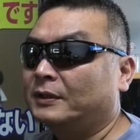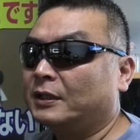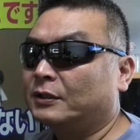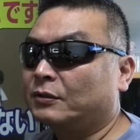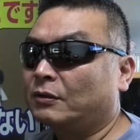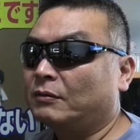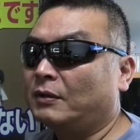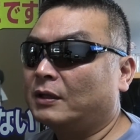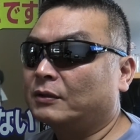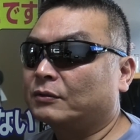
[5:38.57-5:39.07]
で
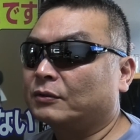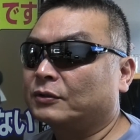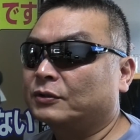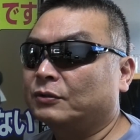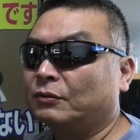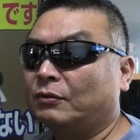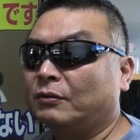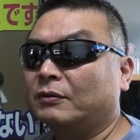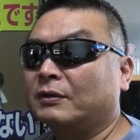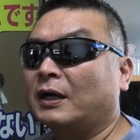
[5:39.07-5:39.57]
その後
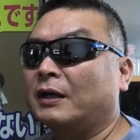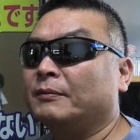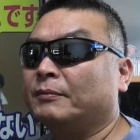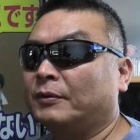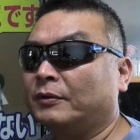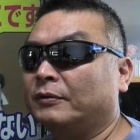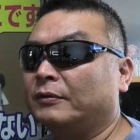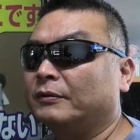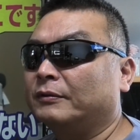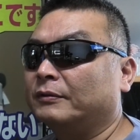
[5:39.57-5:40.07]
司法解剖
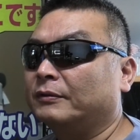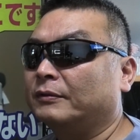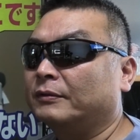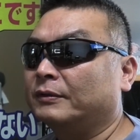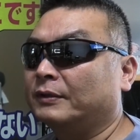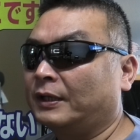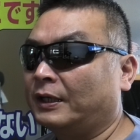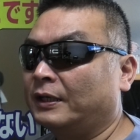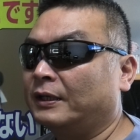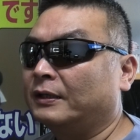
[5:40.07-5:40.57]

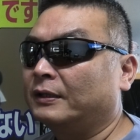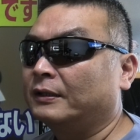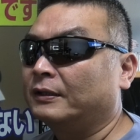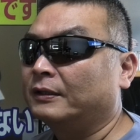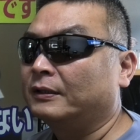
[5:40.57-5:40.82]
ね